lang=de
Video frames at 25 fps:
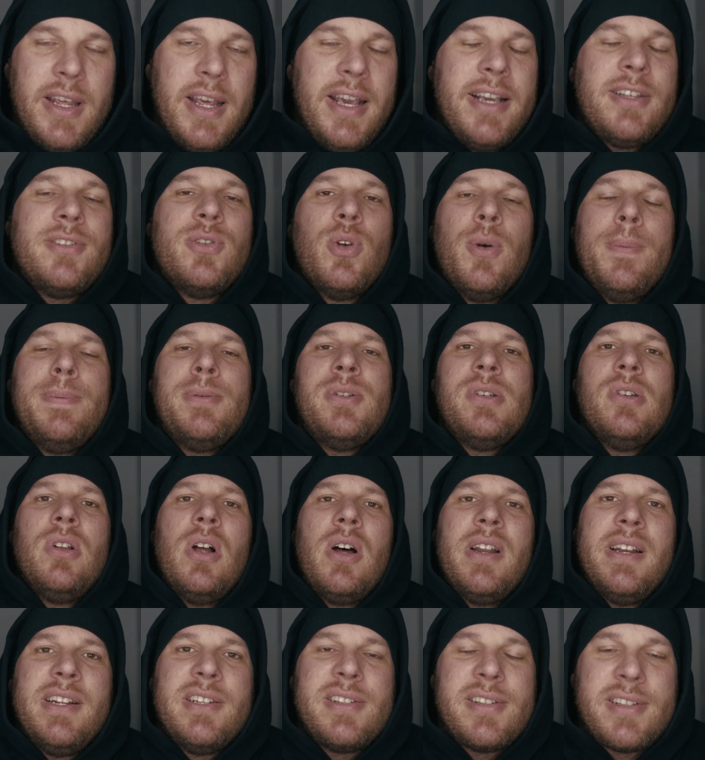
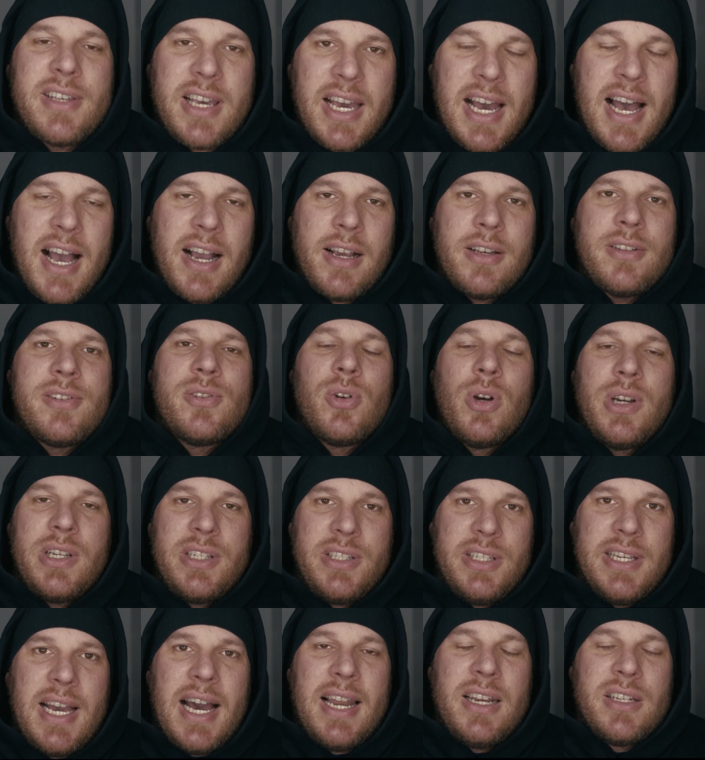XY ist krank,
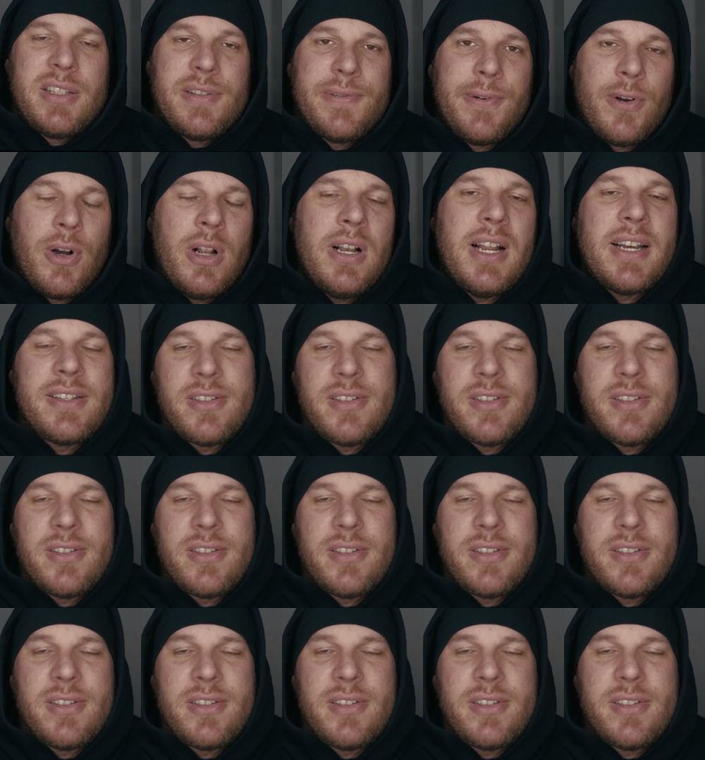seucht hier alles voll.